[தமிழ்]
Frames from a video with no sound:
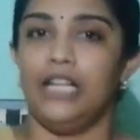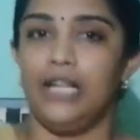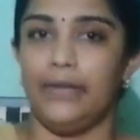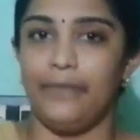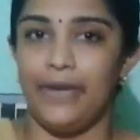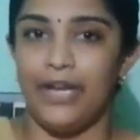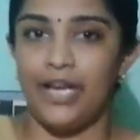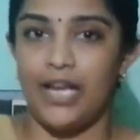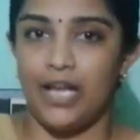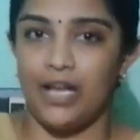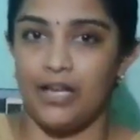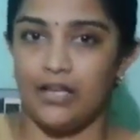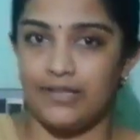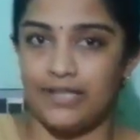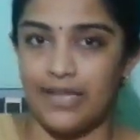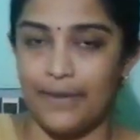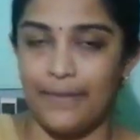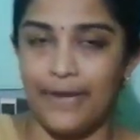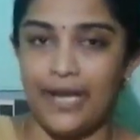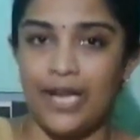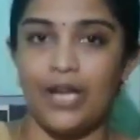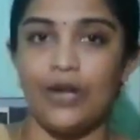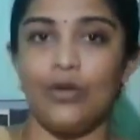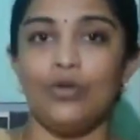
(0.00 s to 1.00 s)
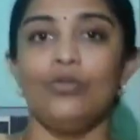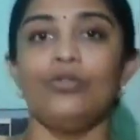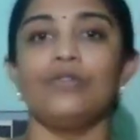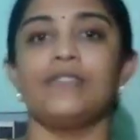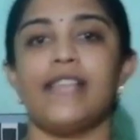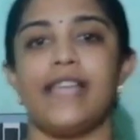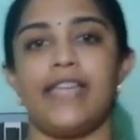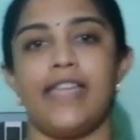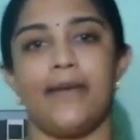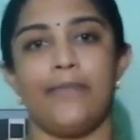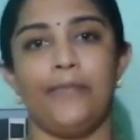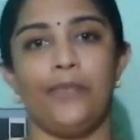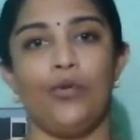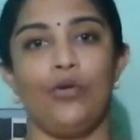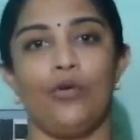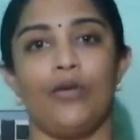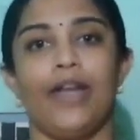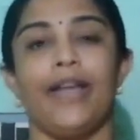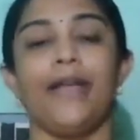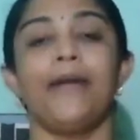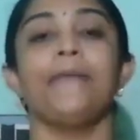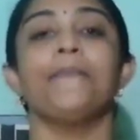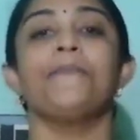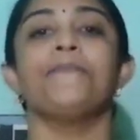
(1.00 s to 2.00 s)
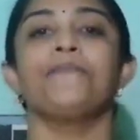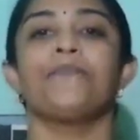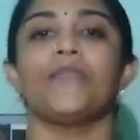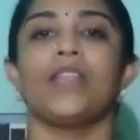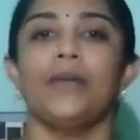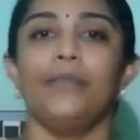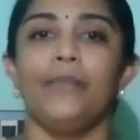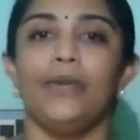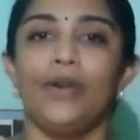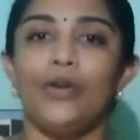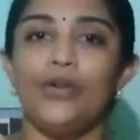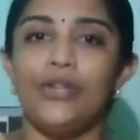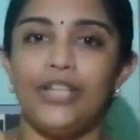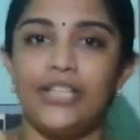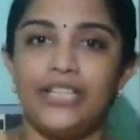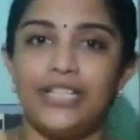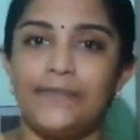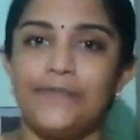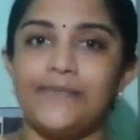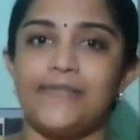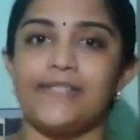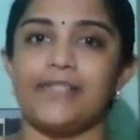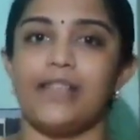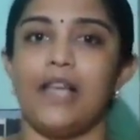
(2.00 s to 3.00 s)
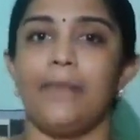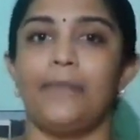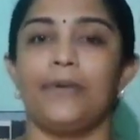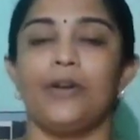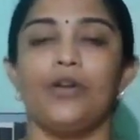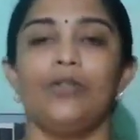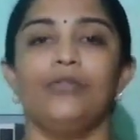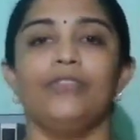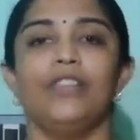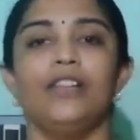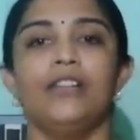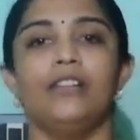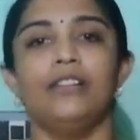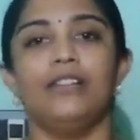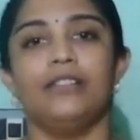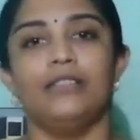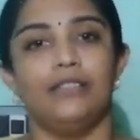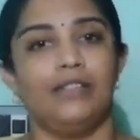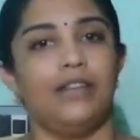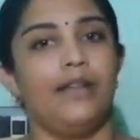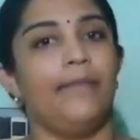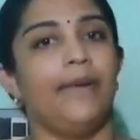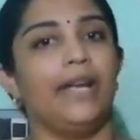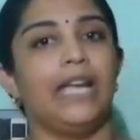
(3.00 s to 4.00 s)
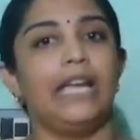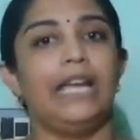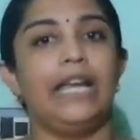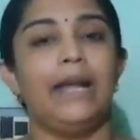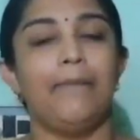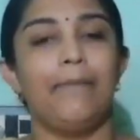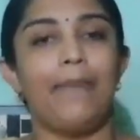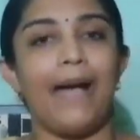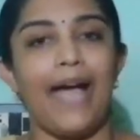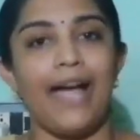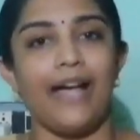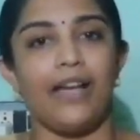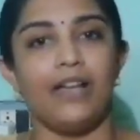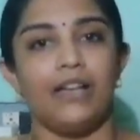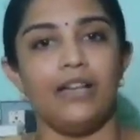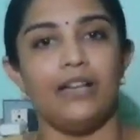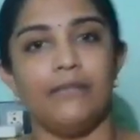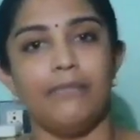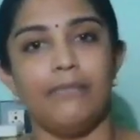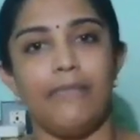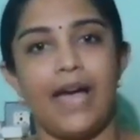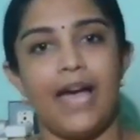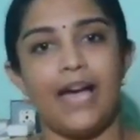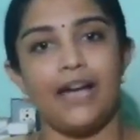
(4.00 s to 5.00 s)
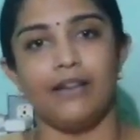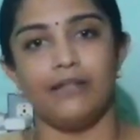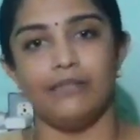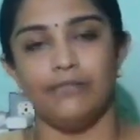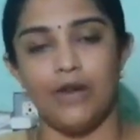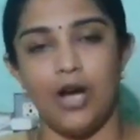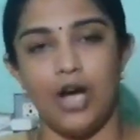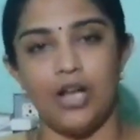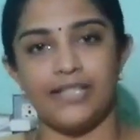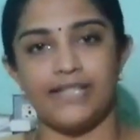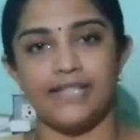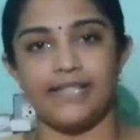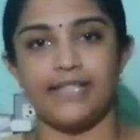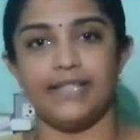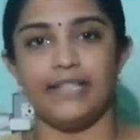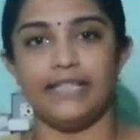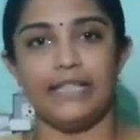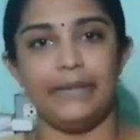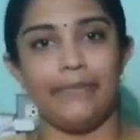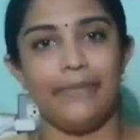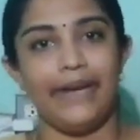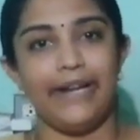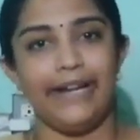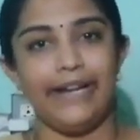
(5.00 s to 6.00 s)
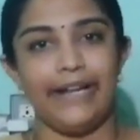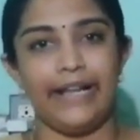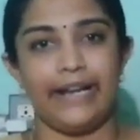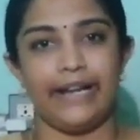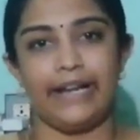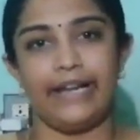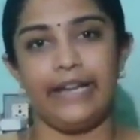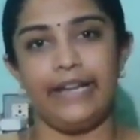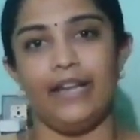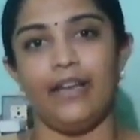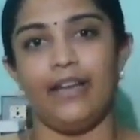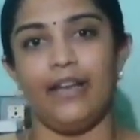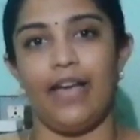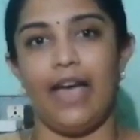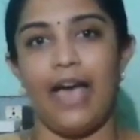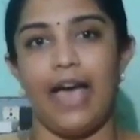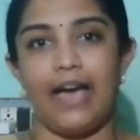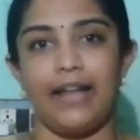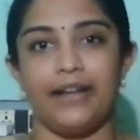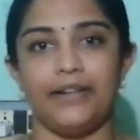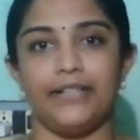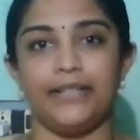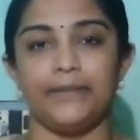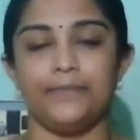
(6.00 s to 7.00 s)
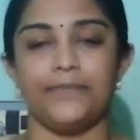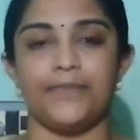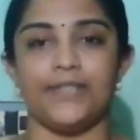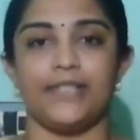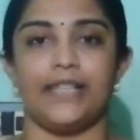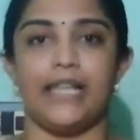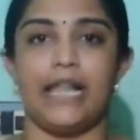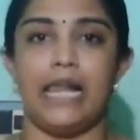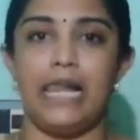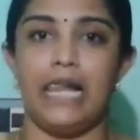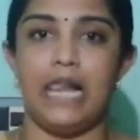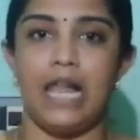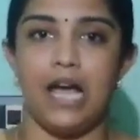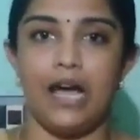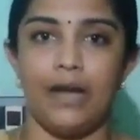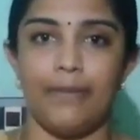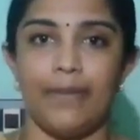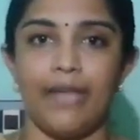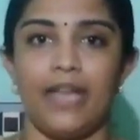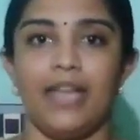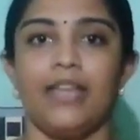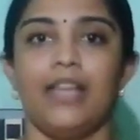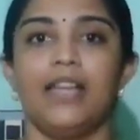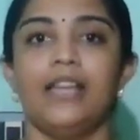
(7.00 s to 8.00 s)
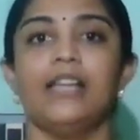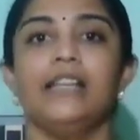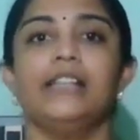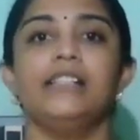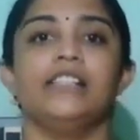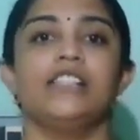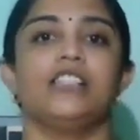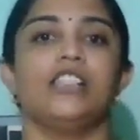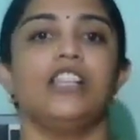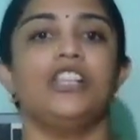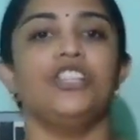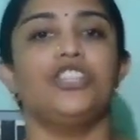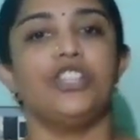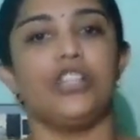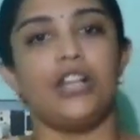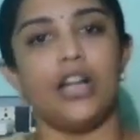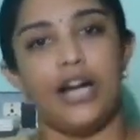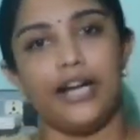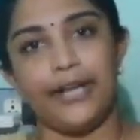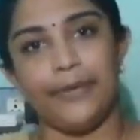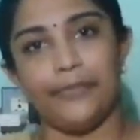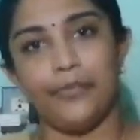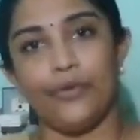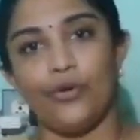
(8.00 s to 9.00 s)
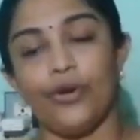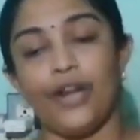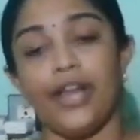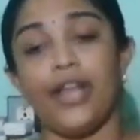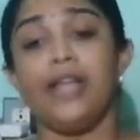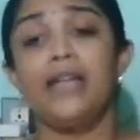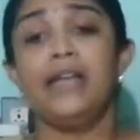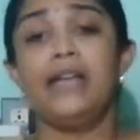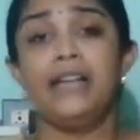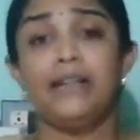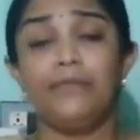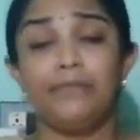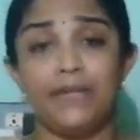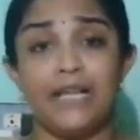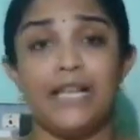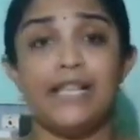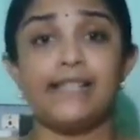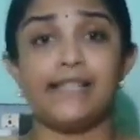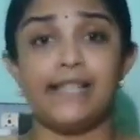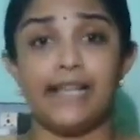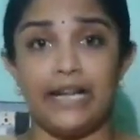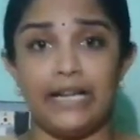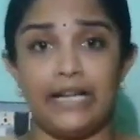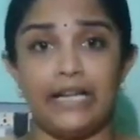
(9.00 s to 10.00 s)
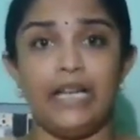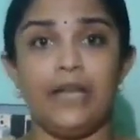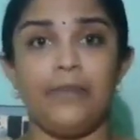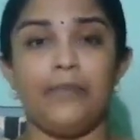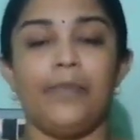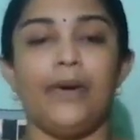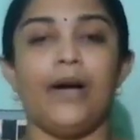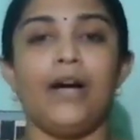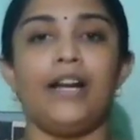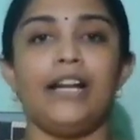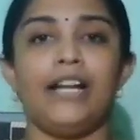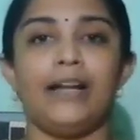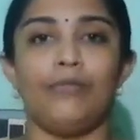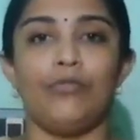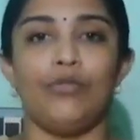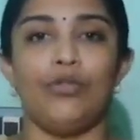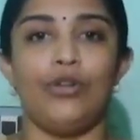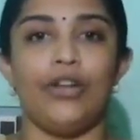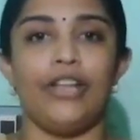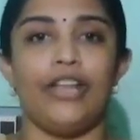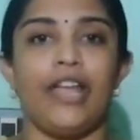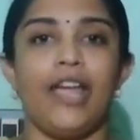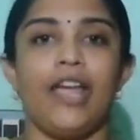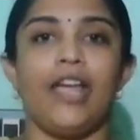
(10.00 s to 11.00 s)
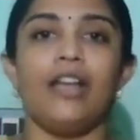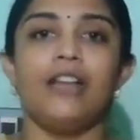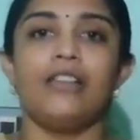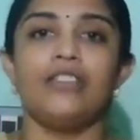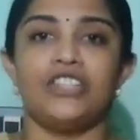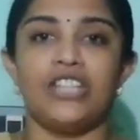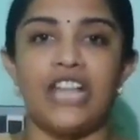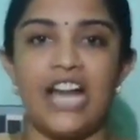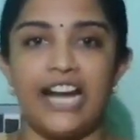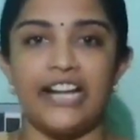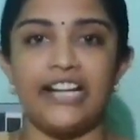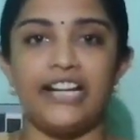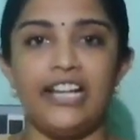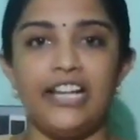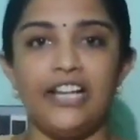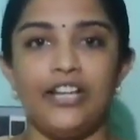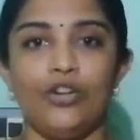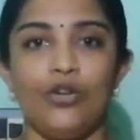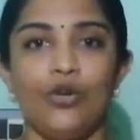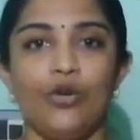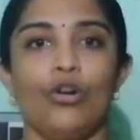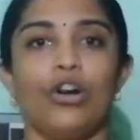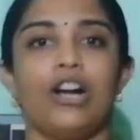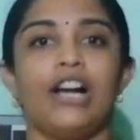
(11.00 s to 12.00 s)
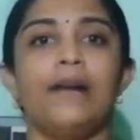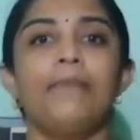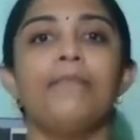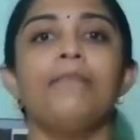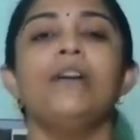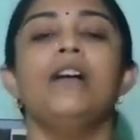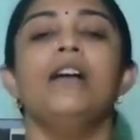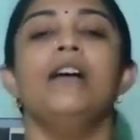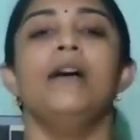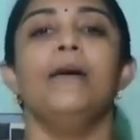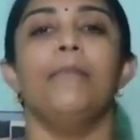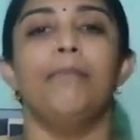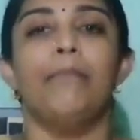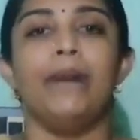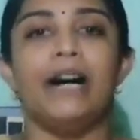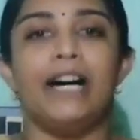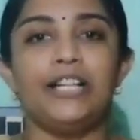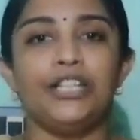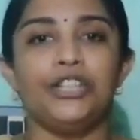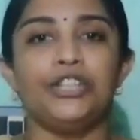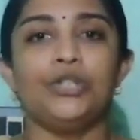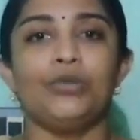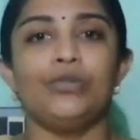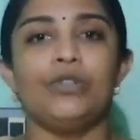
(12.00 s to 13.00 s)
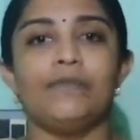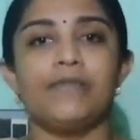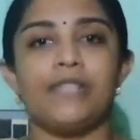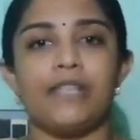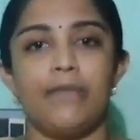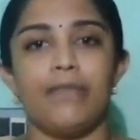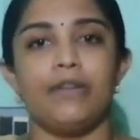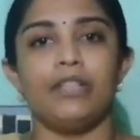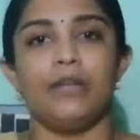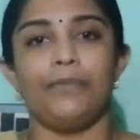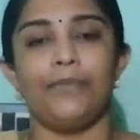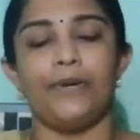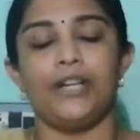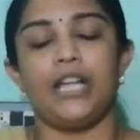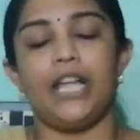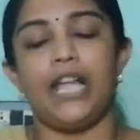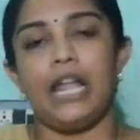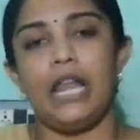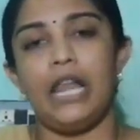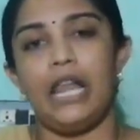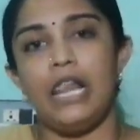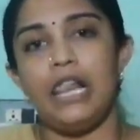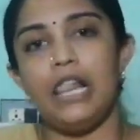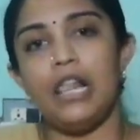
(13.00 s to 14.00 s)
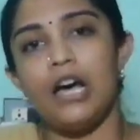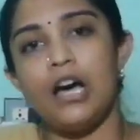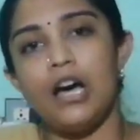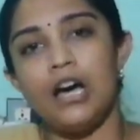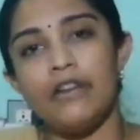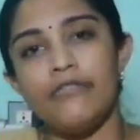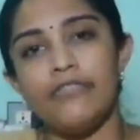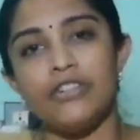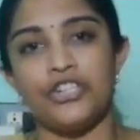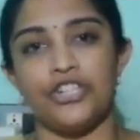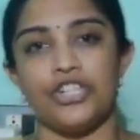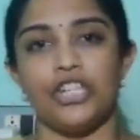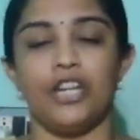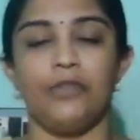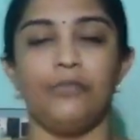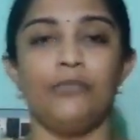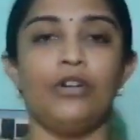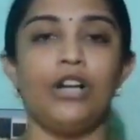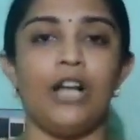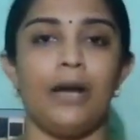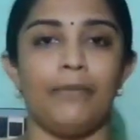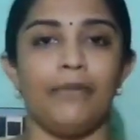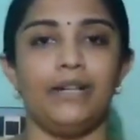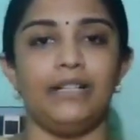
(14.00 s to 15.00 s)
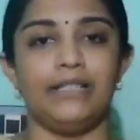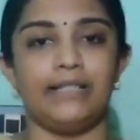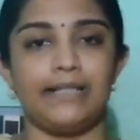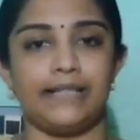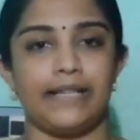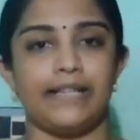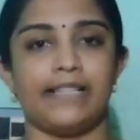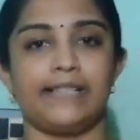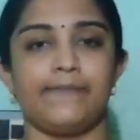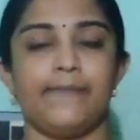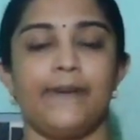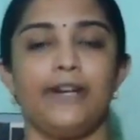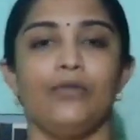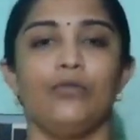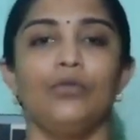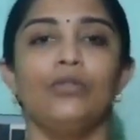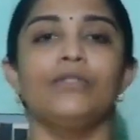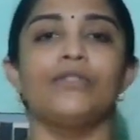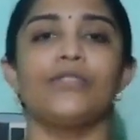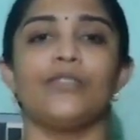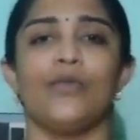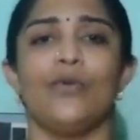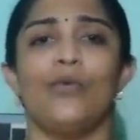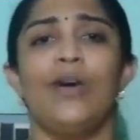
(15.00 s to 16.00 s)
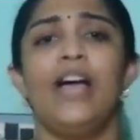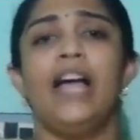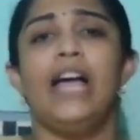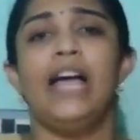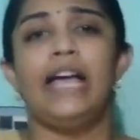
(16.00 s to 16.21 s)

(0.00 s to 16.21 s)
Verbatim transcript: இனிமேல் நான் சமையலும் செய்ய போகிறேன் பியூட்டி டிப்ஸ் அப்புறம் வந்து நமக்கு என்ன பேக்கு மேக் மாஸ்க் அந்த மாதிரி நிறைய ஹேர் டிப்ஸ் எல்லாமே செஞ்சு காட்ட போகிறேன் ப்ளஸ் கண்டிப்பாக நம்மளுடைய சேனலின் நோக்கம் மருத்துவம் சம்மந்தப்பட்ட எல்லா விஷயமும் நம்ம டிஸ்கஸ் பண்ணுவோம் ஸோ